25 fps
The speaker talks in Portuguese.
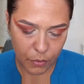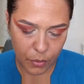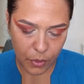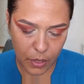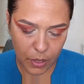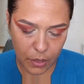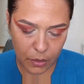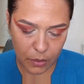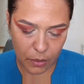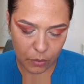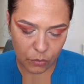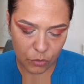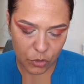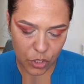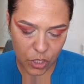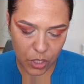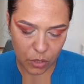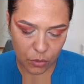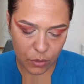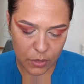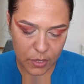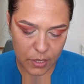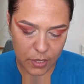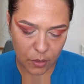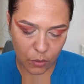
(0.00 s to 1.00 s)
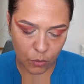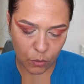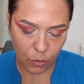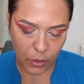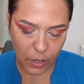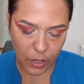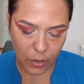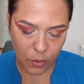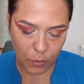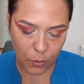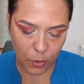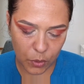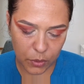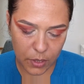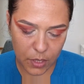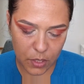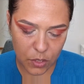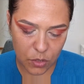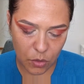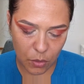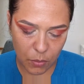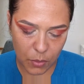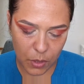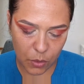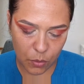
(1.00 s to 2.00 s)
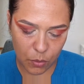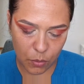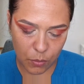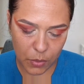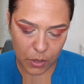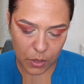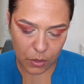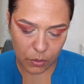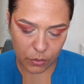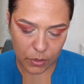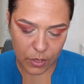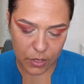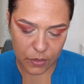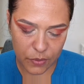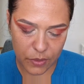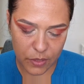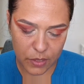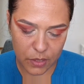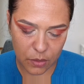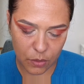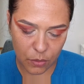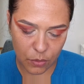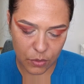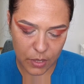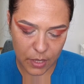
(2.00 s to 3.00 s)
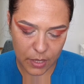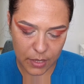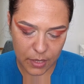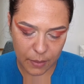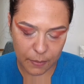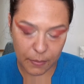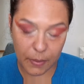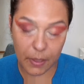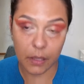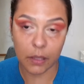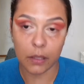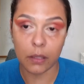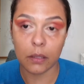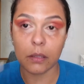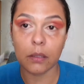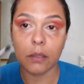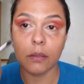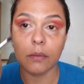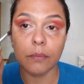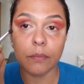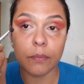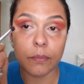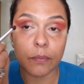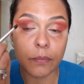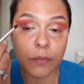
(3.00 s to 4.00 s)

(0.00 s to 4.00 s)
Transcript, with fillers: porque não tinha acontecido com nenhuma outra sombra comigo, das vezes que eu usei essa paleta.